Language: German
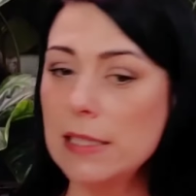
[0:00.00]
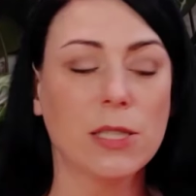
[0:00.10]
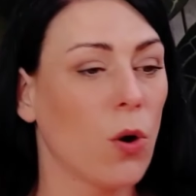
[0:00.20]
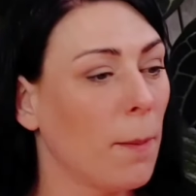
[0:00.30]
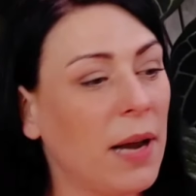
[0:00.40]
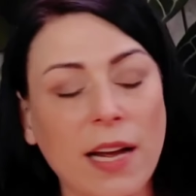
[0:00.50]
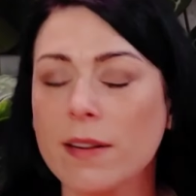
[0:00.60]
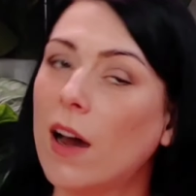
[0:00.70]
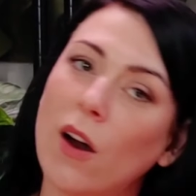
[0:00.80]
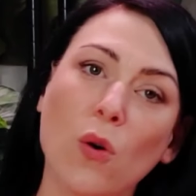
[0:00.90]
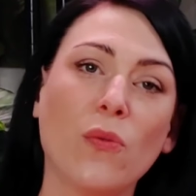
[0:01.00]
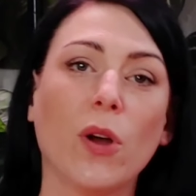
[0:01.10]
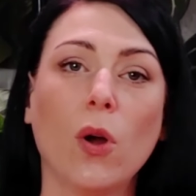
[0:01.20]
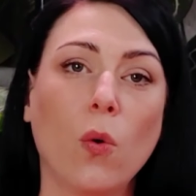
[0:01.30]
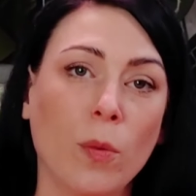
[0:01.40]
ich sie komplett
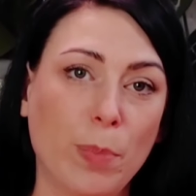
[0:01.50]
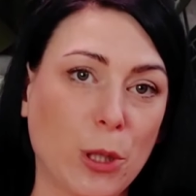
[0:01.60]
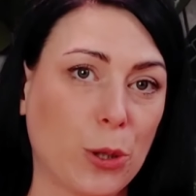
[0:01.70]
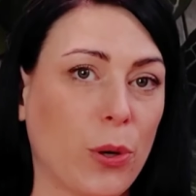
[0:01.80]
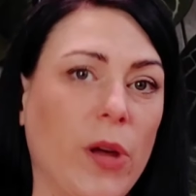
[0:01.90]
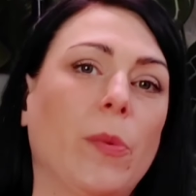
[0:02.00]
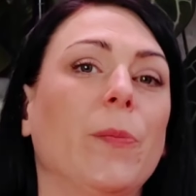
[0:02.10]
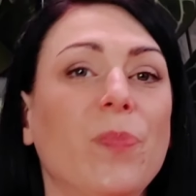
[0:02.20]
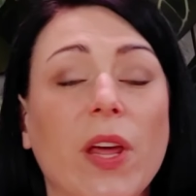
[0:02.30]
auf und bestäube.